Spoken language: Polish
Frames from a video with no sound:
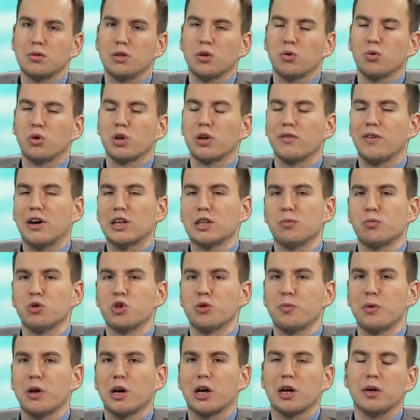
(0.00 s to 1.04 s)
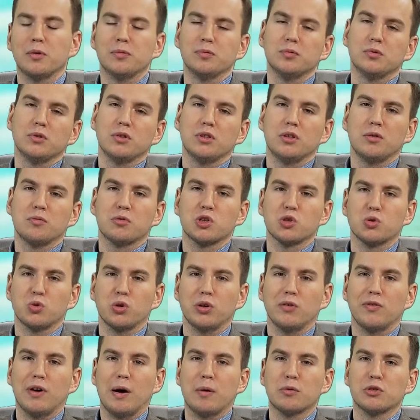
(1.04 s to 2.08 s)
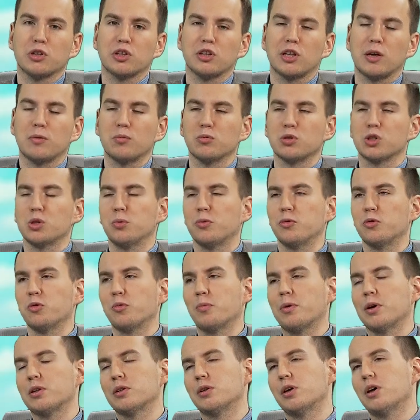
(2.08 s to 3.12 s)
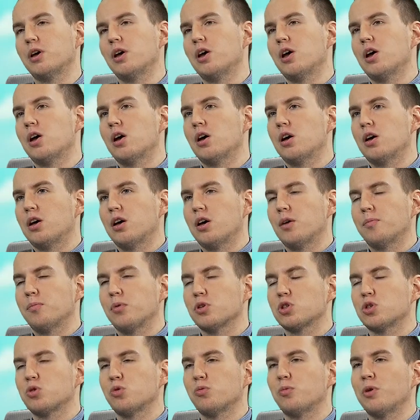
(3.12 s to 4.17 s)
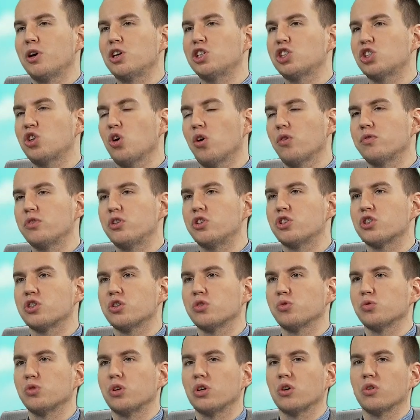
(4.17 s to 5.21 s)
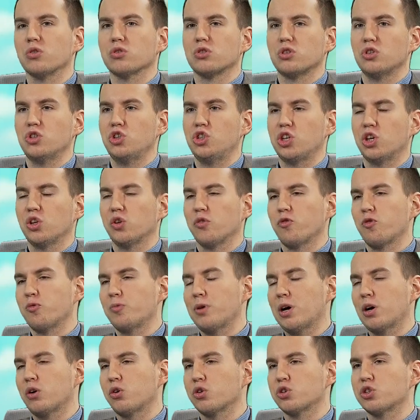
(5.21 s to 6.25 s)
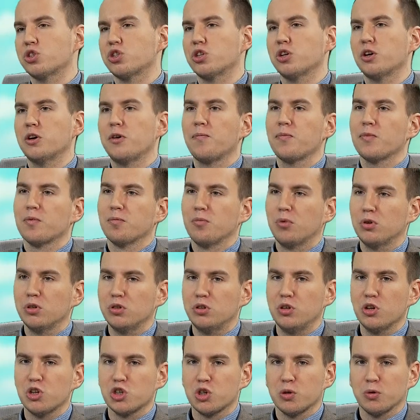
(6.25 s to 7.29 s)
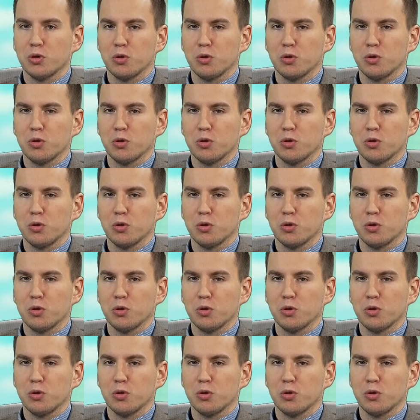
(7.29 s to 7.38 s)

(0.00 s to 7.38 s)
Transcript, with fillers: nieukrywanym uśmiechem e, przysłuchiwałem się temu, co mówił pan poseł Mejsztowicz, udający dzisiaj nową jakość polityczną.